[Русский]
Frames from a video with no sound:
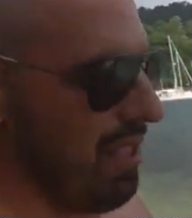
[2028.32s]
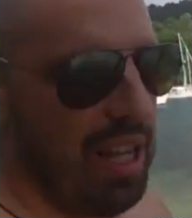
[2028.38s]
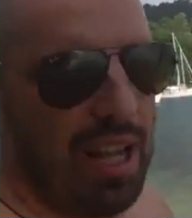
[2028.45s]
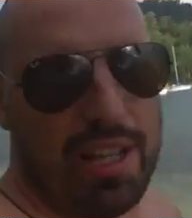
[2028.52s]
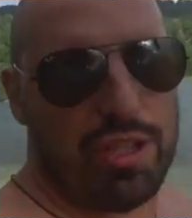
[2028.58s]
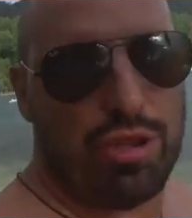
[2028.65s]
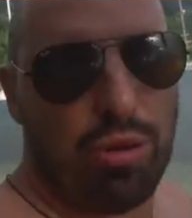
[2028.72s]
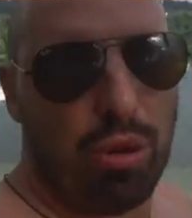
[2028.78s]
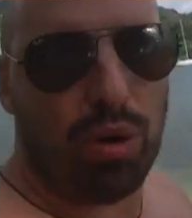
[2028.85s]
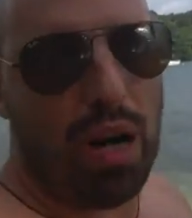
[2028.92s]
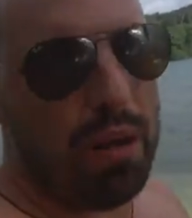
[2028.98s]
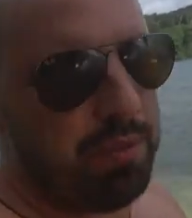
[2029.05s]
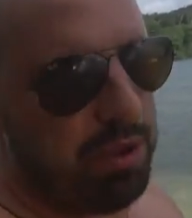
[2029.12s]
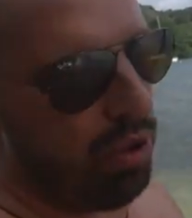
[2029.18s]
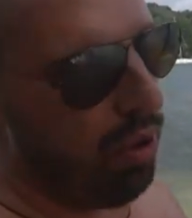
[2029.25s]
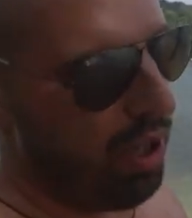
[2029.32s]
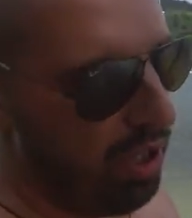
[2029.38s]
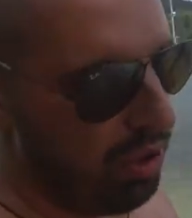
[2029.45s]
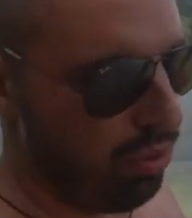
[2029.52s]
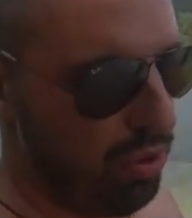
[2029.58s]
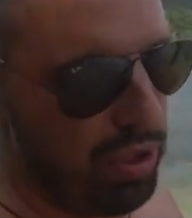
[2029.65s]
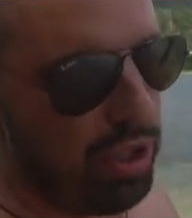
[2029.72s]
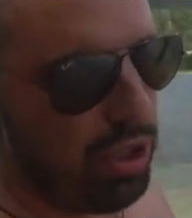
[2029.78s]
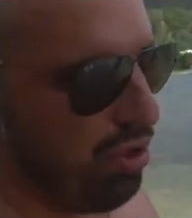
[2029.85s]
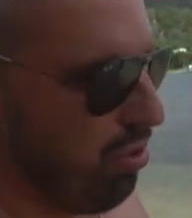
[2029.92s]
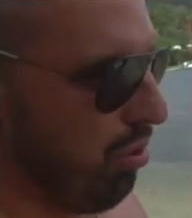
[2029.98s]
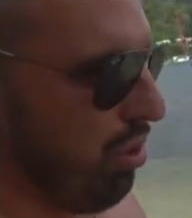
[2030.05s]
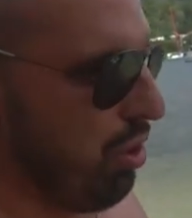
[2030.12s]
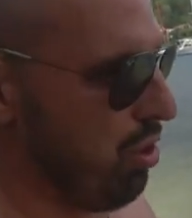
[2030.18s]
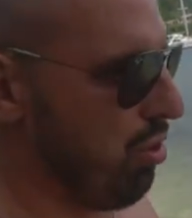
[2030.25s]
Да, да, 100 грамм сока нони
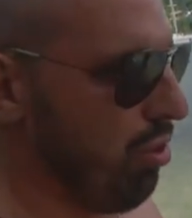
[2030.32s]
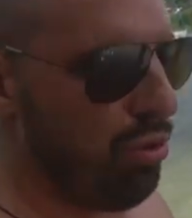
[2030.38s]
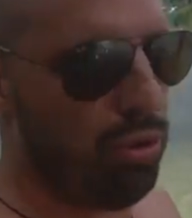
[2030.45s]
стоит 100